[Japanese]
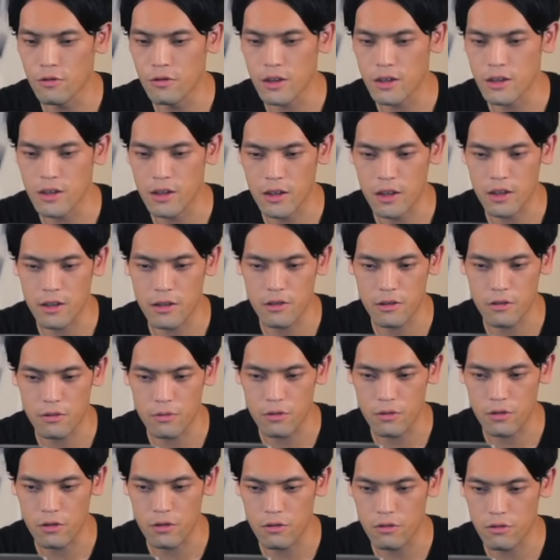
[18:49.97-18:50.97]
方が好きなんですけ
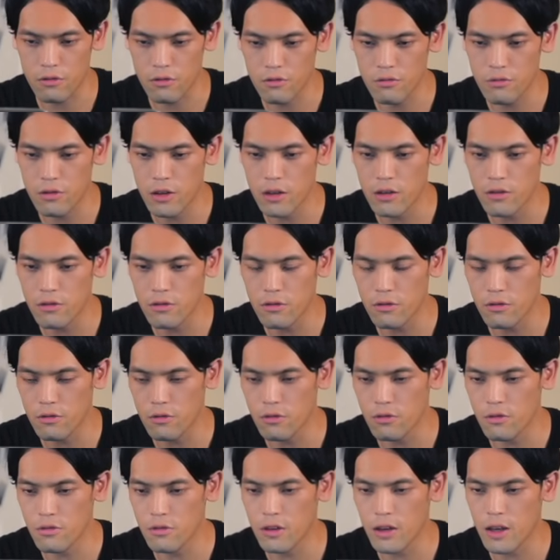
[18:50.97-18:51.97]
ど僕この上のと
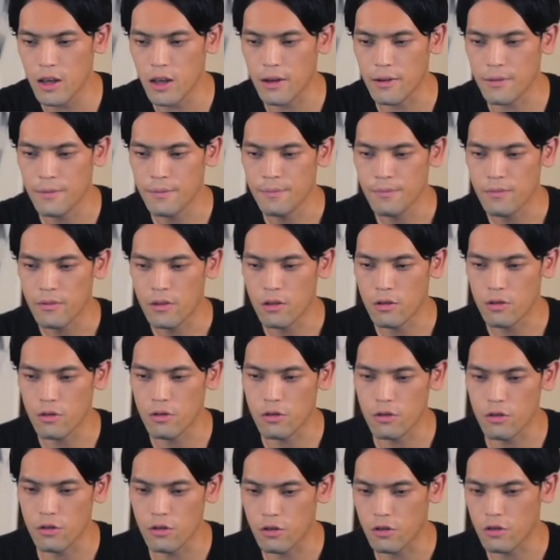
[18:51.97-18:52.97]
ころでこうくる